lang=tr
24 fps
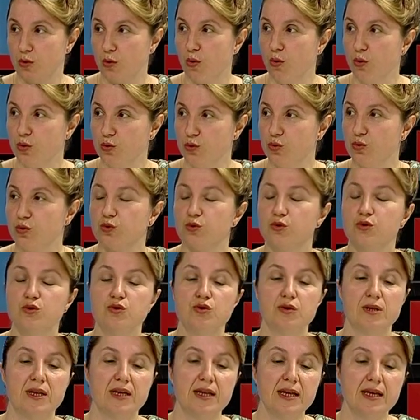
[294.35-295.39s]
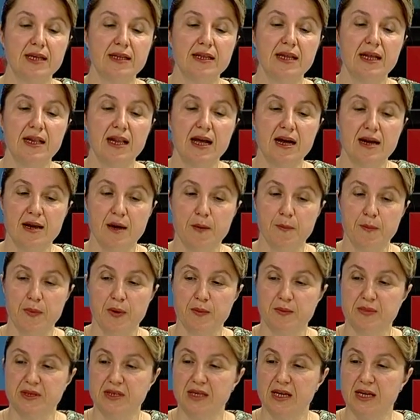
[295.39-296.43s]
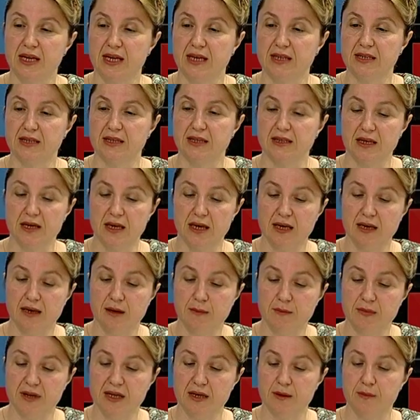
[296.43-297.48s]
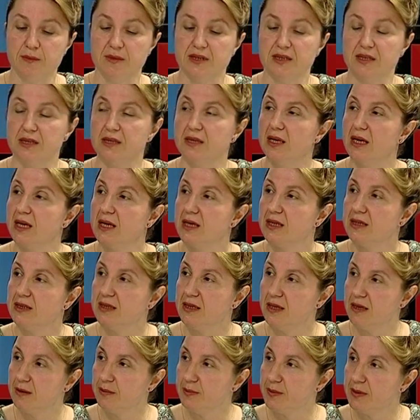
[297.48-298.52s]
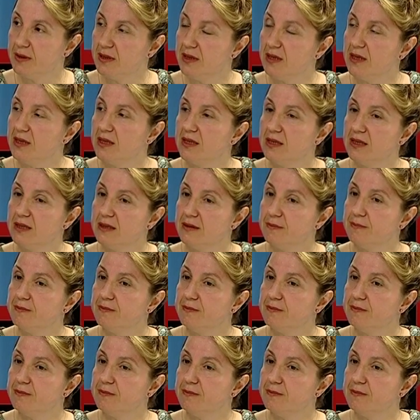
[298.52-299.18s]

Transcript: olduğunu düşünerek neler yapmamız gerektiğini hekimlerimizin, diye, e,